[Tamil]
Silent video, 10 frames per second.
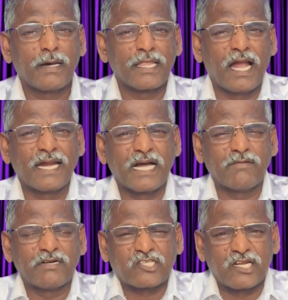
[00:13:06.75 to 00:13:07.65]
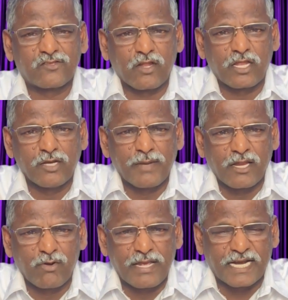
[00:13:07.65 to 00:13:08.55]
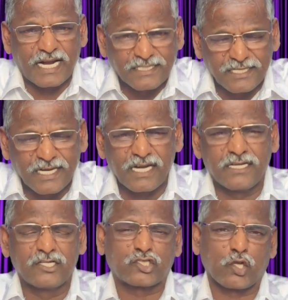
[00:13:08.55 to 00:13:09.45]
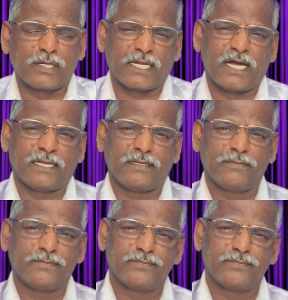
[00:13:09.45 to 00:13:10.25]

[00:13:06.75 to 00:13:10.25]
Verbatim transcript: பதினான்காம் வசனத்திலையும் என்னுடைய கட்டுகள் என்று சொல்லுகிறார்